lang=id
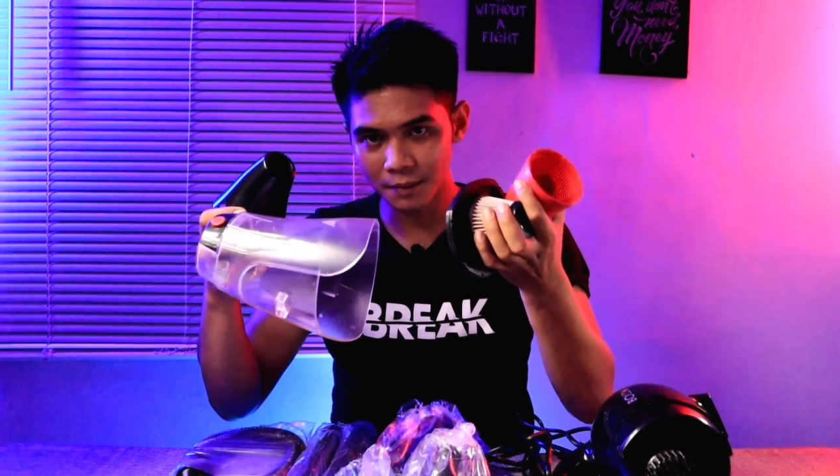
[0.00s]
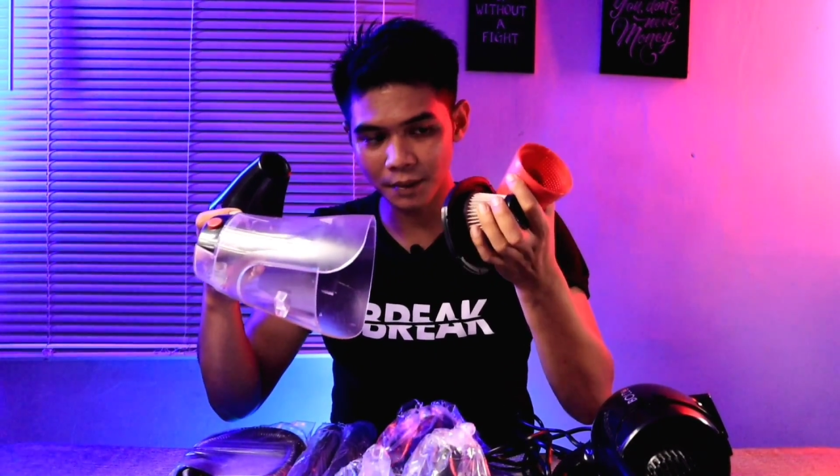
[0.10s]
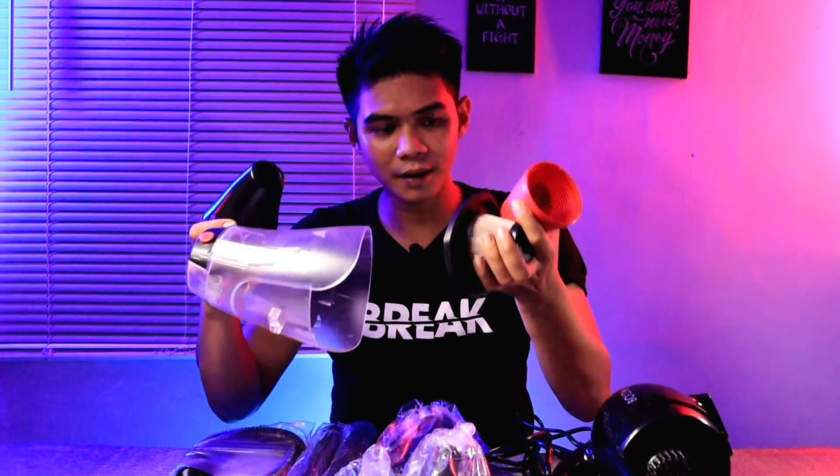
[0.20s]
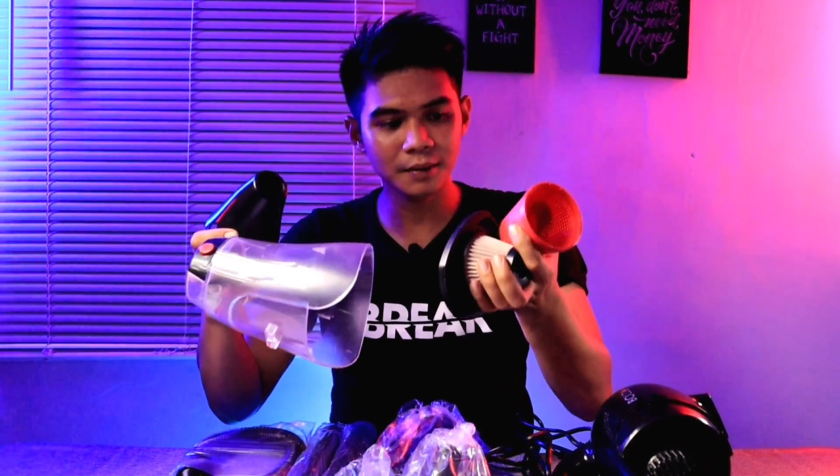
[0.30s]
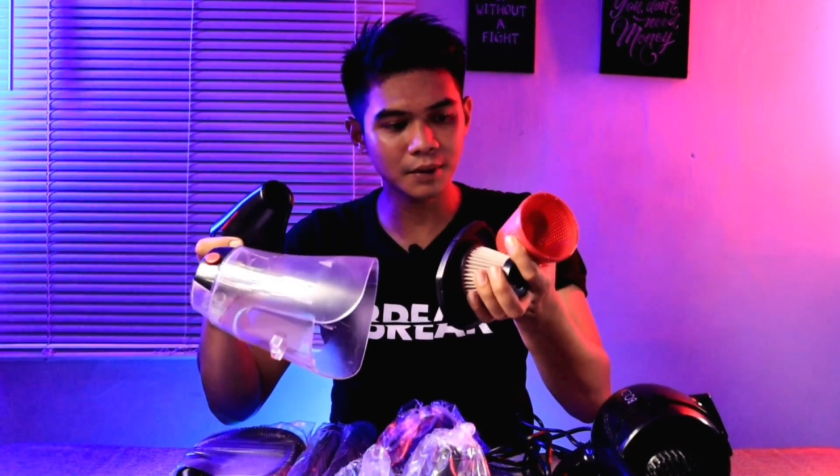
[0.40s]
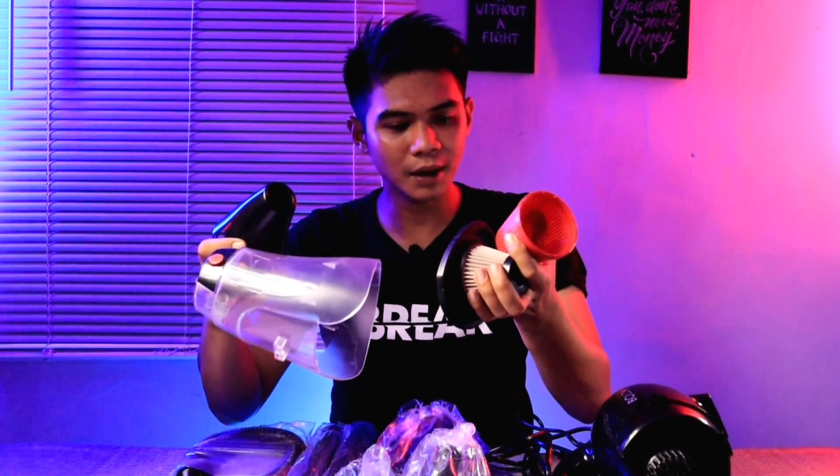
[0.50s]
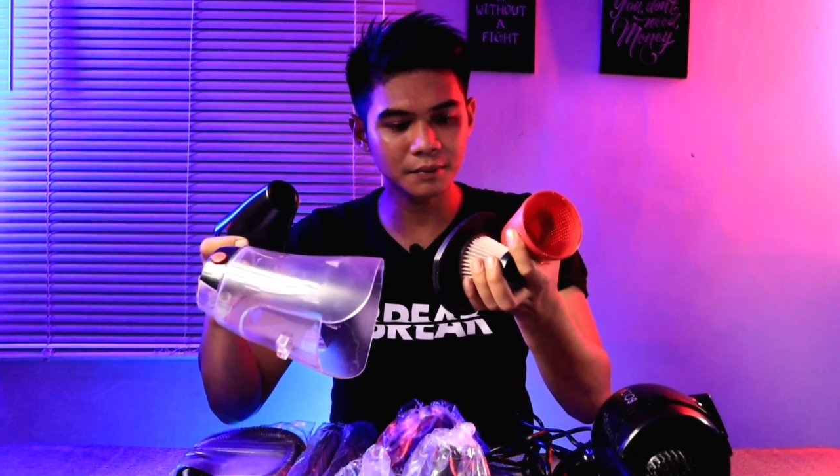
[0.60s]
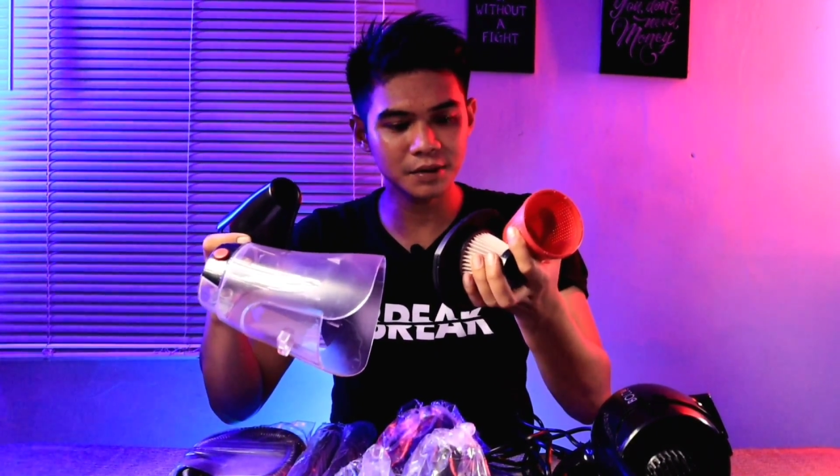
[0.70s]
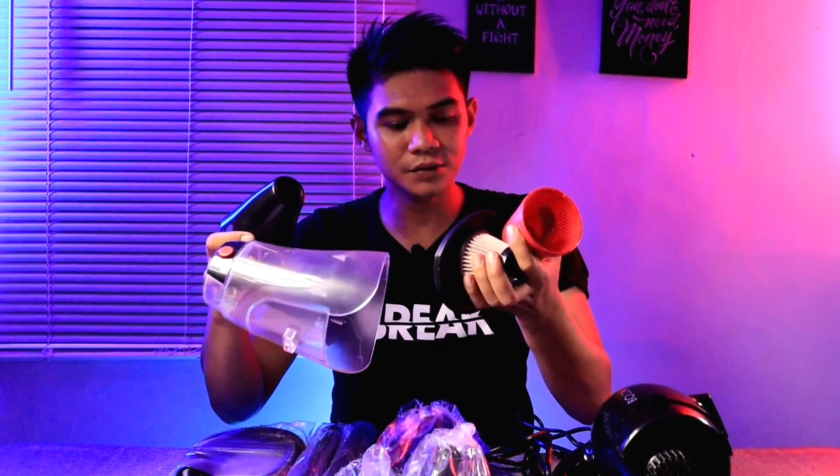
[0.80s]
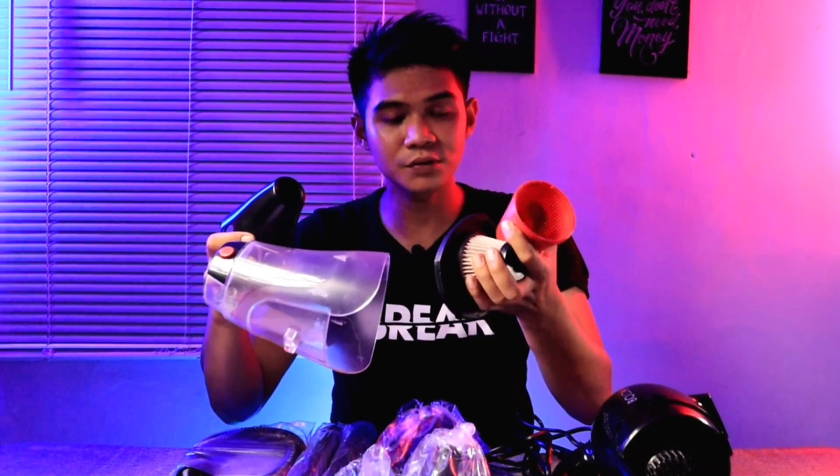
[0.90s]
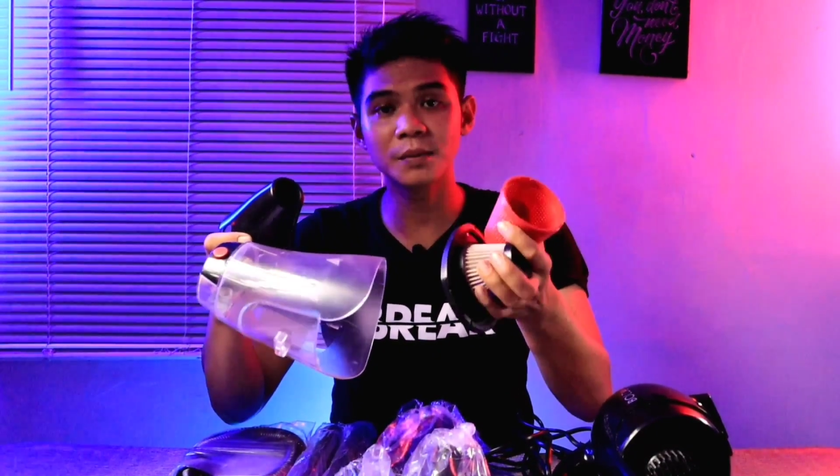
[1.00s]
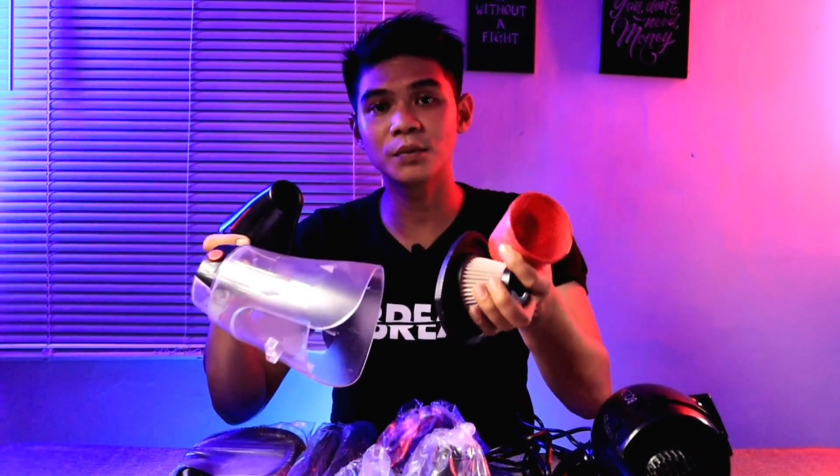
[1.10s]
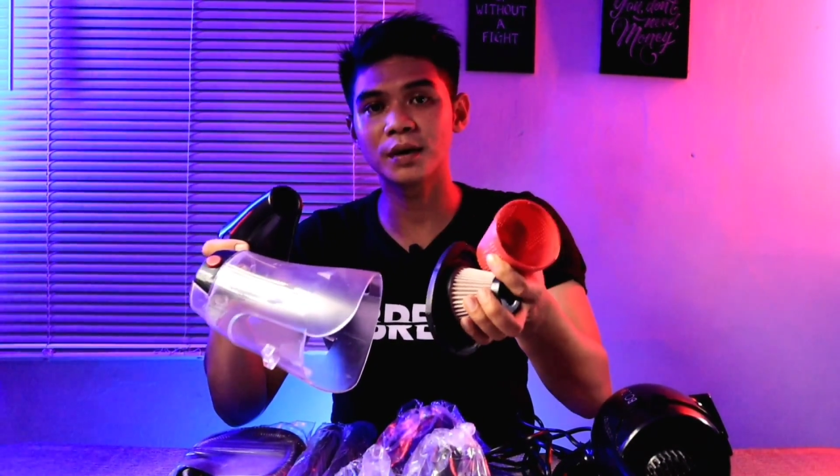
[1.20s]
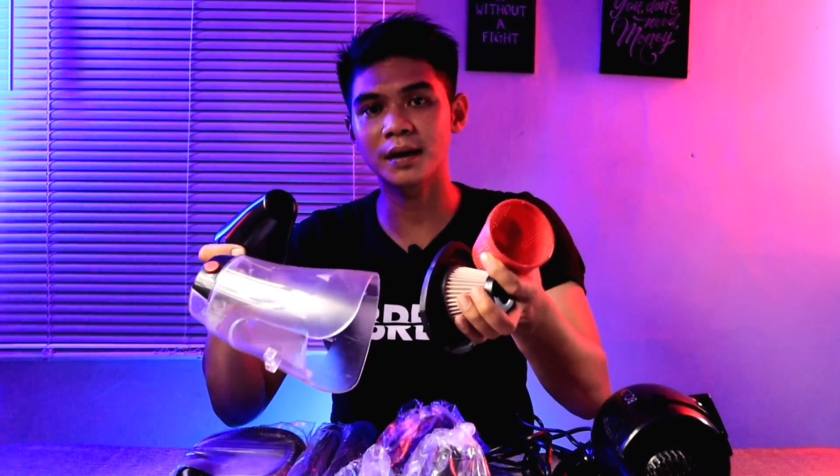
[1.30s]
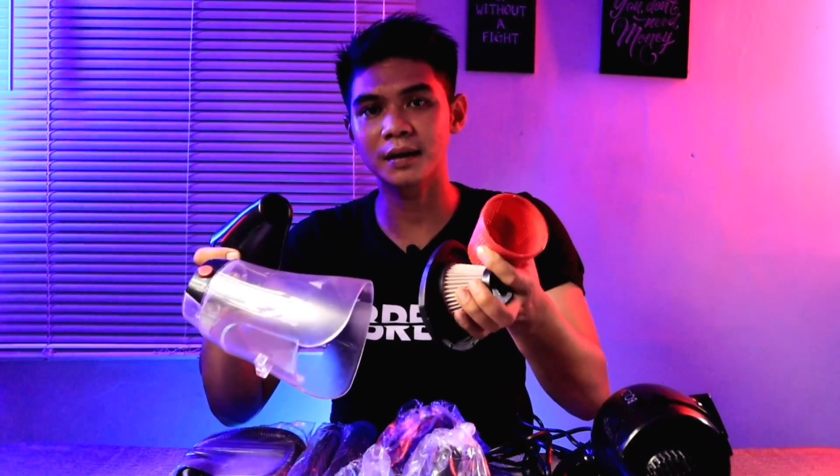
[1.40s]
bahkan kalian bisa juga
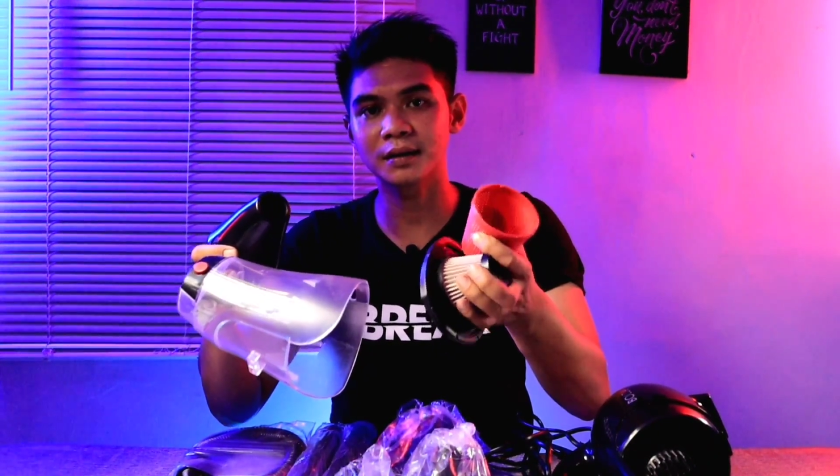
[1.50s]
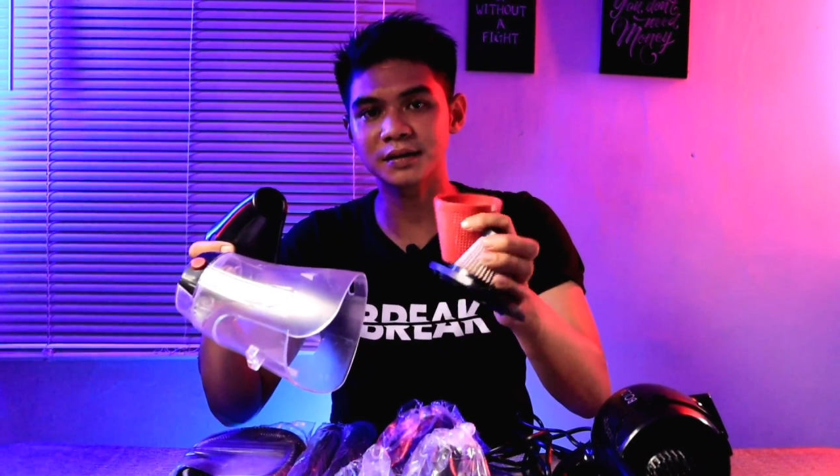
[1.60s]
menggunakan